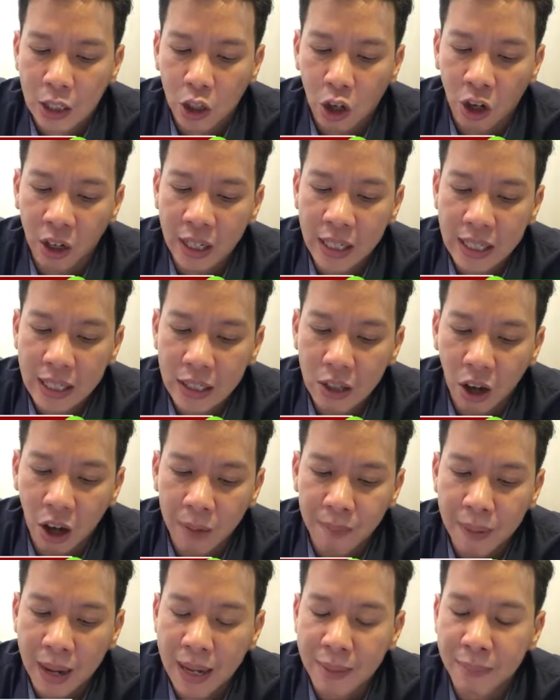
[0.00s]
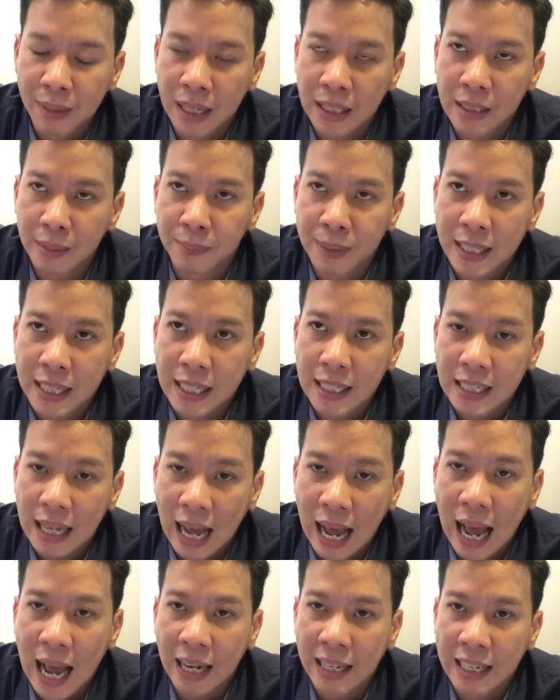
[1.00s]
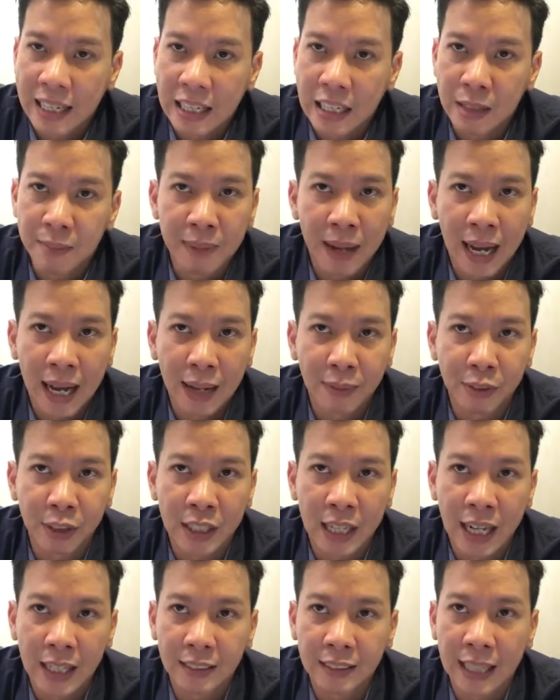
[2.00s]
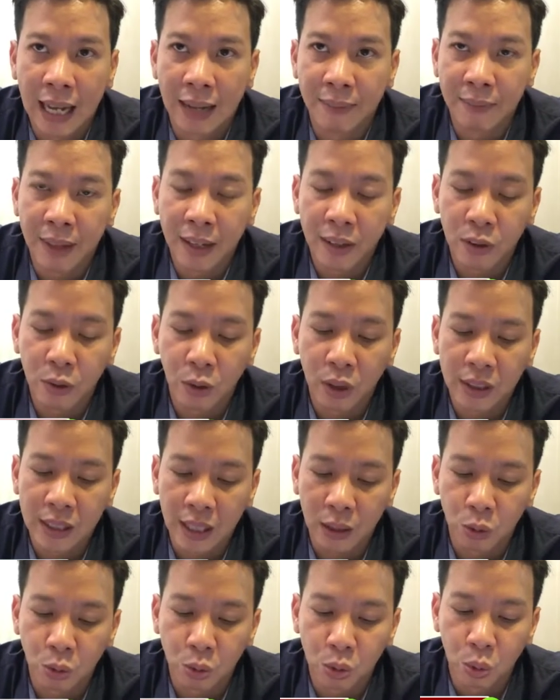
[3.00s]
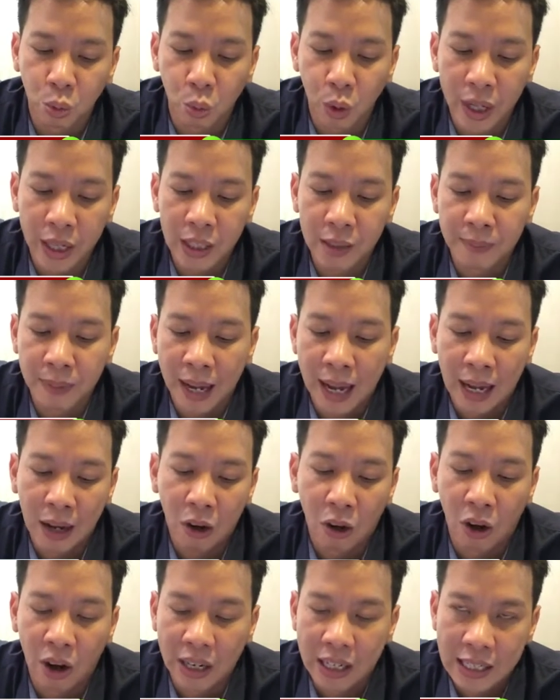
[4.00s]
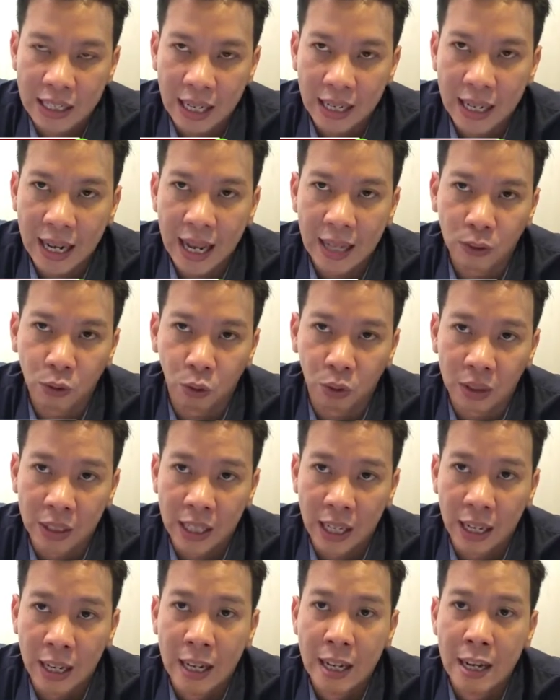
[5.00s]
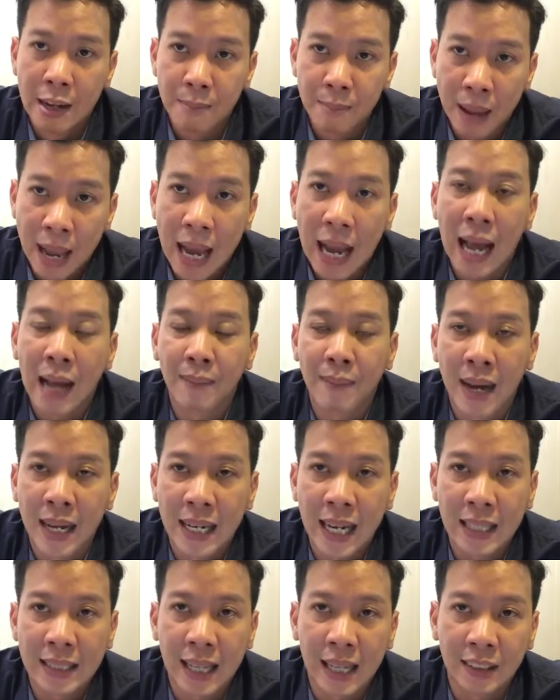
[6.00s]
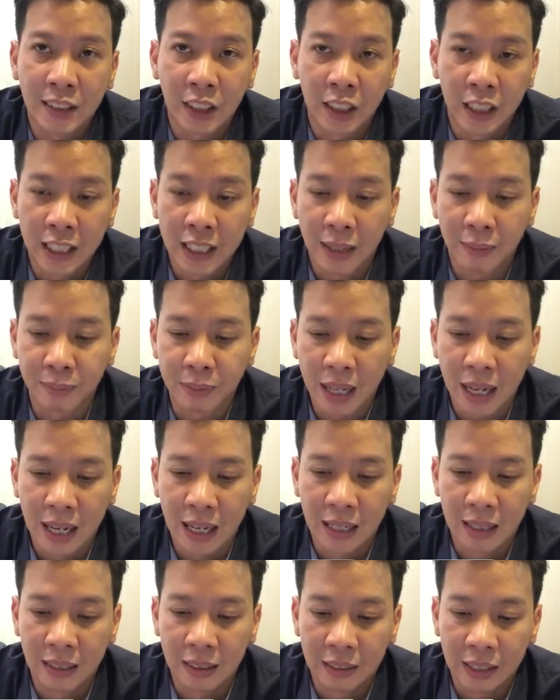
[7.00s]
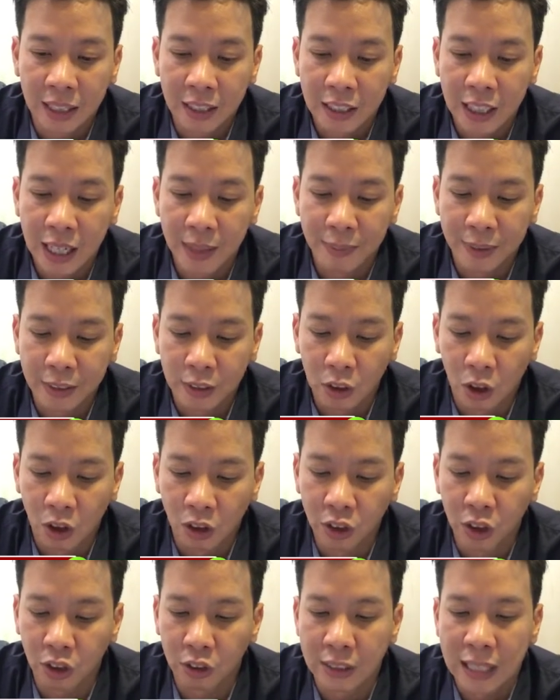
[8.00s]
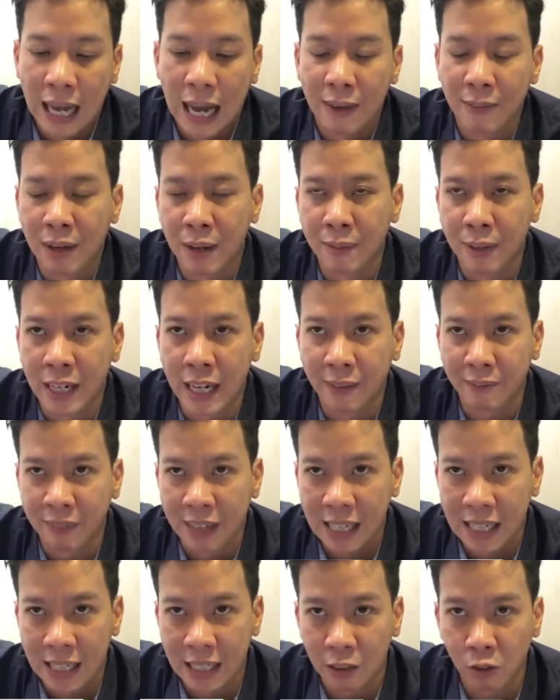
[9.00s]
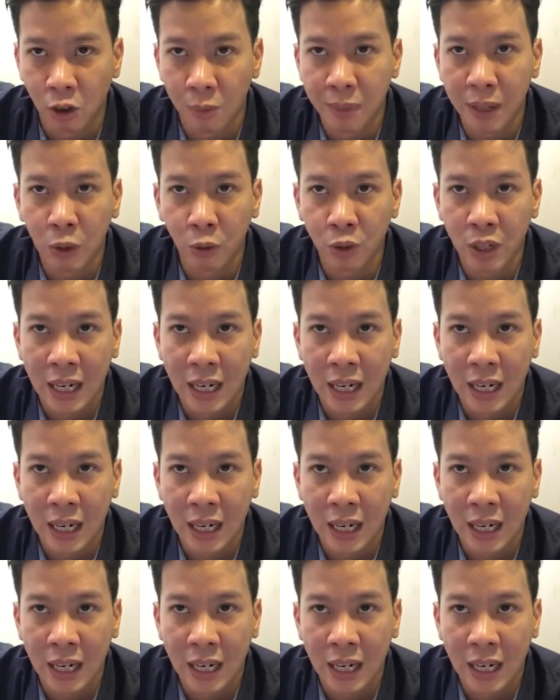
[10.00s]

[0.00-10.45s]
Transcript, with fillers: ก่อนหน้านี้ย้อนไปเหมือนจะมีทิศทางดีขึ้นมาครับชนะ 3 นัดรวดจากทุกถ้วยขึ้นมาก่อนที่นัดล่าสุดเนี่ยแพ้คาบ้านหน้าตาเฉยกับทางเลเช่ไป 2 ต่อ 3 ครับอันดับในลีกถือว่าไม่ลุ้น